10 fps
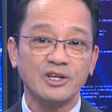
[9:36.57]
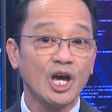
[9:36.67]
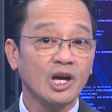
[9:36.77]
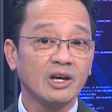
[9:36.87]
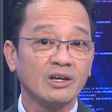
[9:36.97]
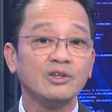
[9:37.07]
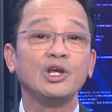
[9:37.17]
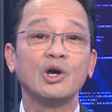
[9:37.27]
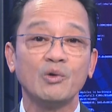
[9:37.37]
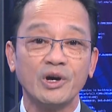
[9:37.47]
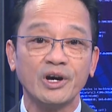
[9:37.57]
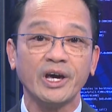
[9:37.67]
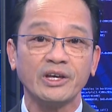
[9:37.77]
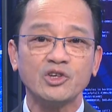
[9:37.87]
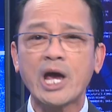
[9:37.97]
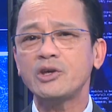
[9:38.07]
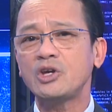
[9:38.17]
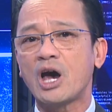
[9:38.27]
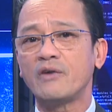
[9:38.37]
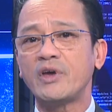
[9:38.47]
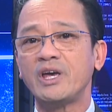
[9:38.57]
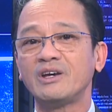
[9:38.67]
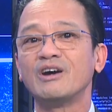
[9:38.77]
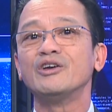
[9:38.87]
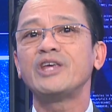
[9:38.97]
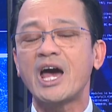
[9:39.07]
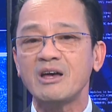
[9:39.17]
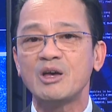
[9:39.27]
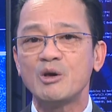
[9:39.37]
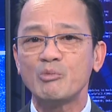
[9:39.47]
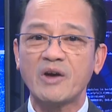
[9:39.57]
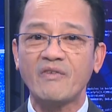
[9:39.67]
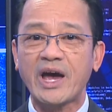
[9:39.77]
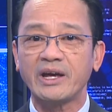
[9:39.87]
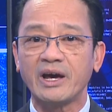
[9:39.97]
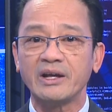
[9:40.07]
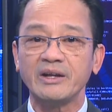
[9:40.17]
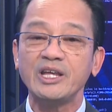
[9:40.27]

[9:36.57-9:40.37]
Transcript: nhưng nhiều người trăn trở vì cử nhân mà phải à,